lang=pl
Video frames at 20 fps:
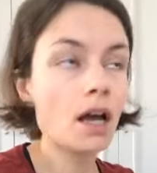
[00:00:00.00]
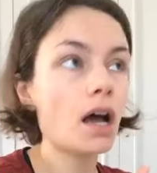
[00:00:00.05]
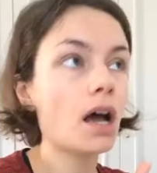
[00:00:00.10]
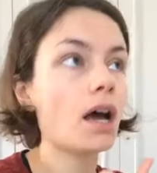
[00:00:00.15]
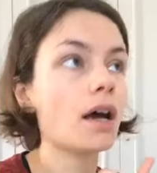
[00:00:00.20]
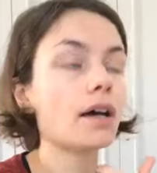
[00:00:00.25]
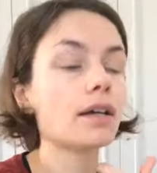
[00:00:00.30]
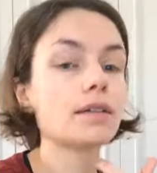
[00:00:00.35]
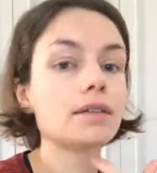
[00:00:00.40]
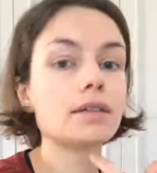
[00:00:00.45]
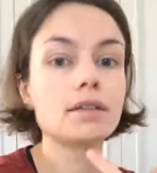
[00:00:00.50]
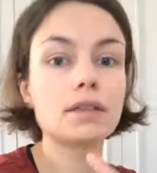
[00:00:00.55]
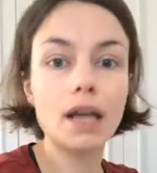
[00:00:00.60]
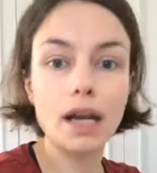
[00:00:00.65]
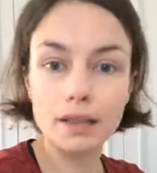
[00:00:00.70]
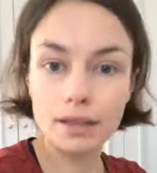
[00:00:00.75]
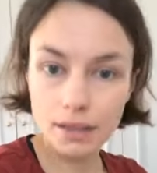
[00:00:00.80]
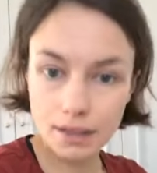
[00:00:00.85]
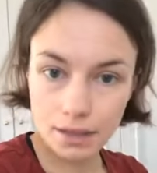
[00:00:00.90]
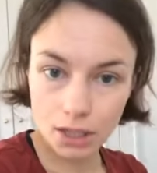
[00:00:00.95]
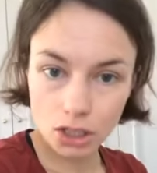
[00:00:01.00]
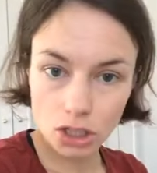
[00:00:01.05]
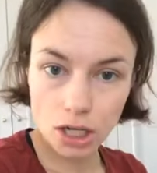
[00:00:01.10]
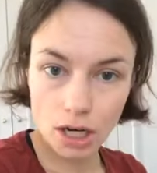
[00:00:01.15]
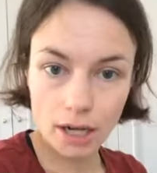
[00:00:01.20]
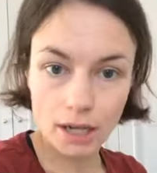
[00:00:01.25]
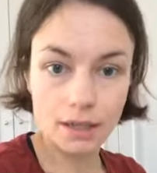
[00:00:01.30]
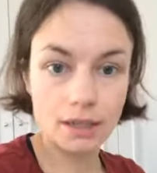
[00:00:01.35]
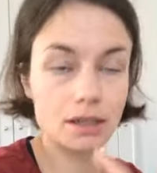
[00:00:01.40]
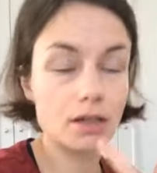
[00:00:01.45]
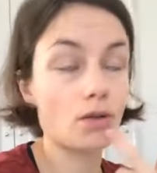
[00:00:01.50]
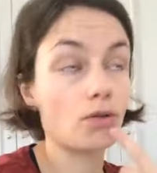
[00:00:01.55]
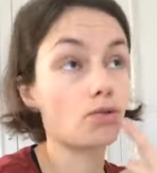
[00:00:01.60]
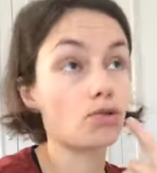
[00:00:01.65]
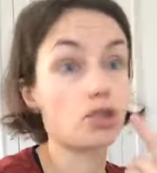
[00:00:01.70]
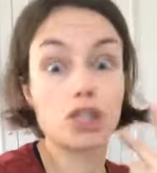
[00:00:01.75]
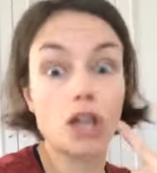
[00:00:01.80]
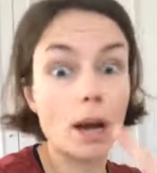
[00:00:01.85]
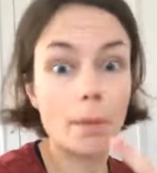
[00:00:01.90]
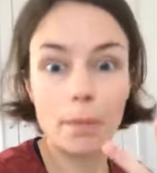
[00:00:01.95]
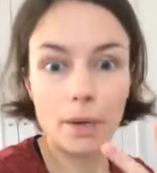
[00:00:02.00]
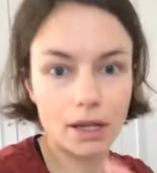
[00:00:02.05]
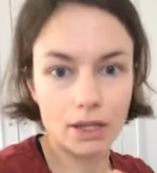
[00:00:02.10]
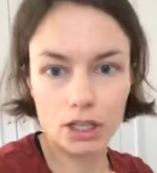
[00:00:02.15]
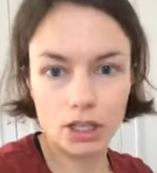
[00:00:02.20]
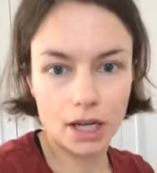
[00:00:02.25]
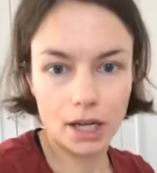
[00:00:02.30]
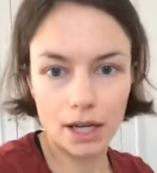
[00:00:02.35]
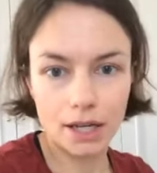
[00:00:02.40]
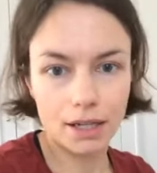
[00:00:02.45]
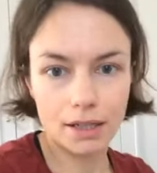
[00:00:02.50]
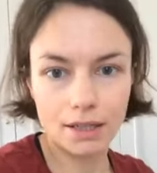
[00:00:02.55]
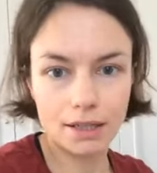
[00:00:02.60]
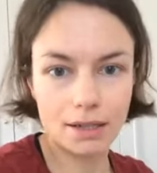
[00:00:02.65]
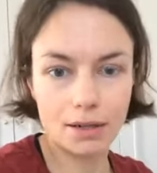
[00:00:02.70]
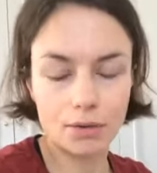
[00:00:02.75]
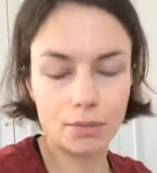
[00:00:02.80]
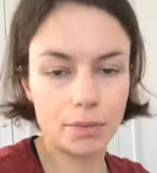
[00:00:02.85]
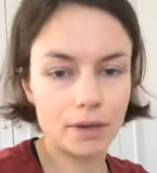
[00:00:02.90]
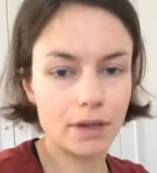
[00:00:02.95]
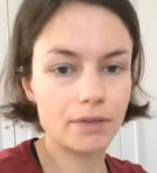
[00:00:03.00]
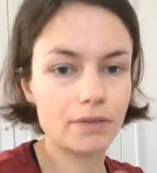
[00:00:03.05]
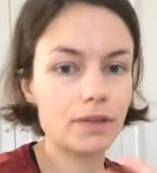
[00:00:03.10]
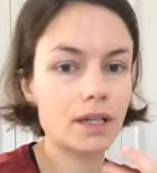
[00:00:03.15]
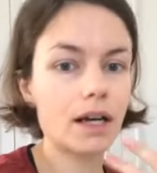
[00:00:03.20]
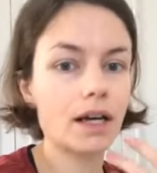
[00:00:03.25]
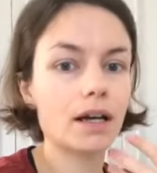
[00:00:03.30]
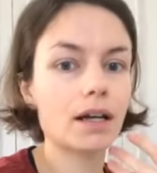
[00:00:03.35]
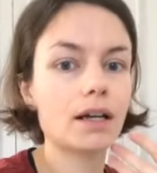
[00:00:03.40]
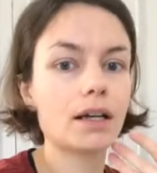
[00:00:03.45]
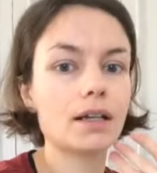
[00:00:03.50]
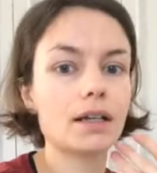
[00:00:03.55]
e, tradycję szlachecką, szablę szlachecką, prawda?